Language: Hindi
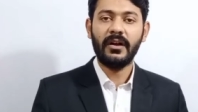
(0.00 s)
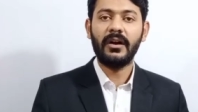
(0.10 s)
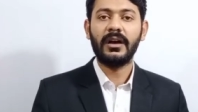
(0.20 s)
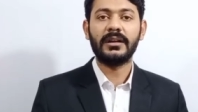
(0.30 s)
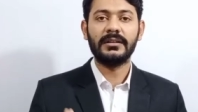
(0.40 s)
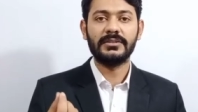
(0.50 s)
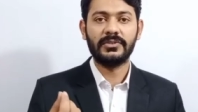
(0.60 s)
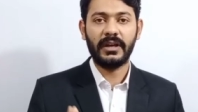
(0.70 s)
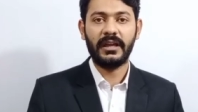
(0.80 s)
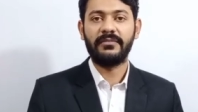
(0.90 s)
और
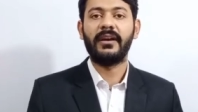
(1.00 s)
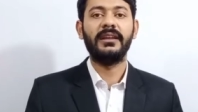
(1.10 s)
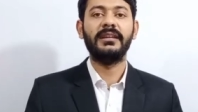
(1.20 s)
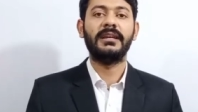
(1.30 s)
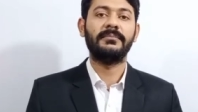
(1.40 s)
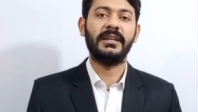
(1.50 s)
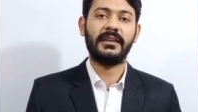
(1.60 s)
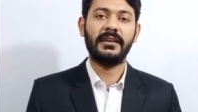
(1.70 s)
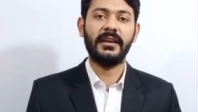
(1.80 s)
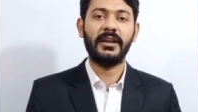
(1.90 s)
जो है फाइनली हम
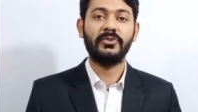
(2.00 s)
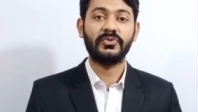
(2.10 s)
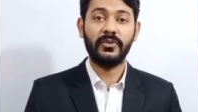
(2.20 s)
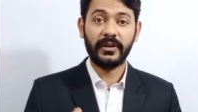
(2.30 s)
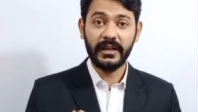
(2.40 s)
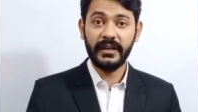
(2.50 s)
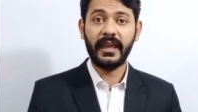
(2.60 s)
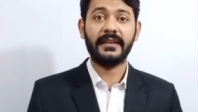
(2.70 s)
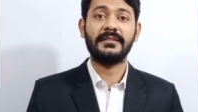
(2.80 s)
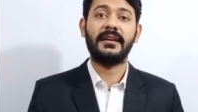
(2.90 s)
देखेंगे कि तो उसको रीड
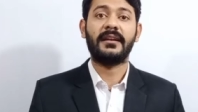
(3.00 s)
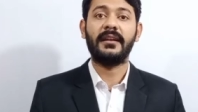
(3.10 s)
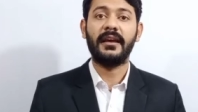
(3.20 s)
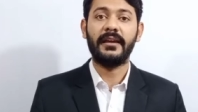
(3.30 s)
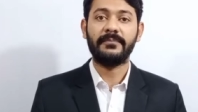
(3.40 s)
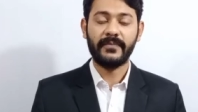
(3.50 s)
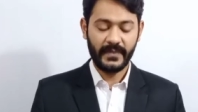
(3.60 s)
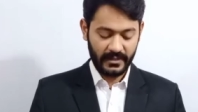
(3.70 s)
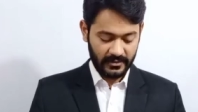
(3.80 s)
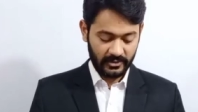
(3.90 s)
कैसे करना है
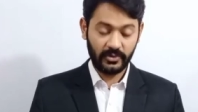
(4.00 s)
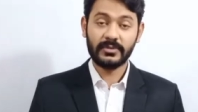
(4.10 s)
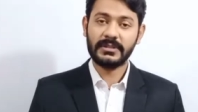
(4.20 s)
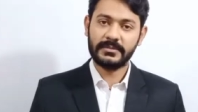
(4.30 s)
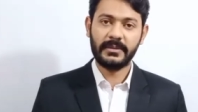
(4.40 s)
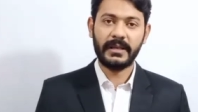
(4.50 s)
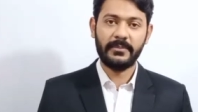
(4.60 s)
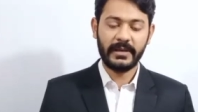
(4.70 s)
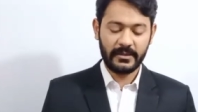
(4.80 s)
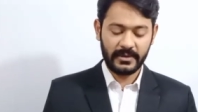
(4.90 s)
तो सबसे पहले
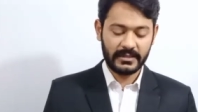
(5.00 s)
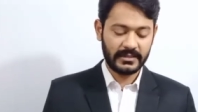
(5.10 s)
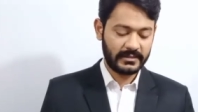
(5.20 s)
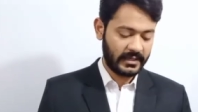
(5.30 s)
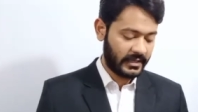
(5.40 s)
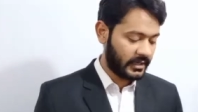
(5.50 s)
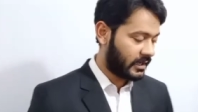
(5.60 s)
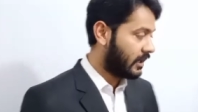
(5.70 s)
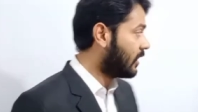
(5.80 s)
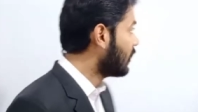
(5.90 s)
पहले हम आ जाते हैं कि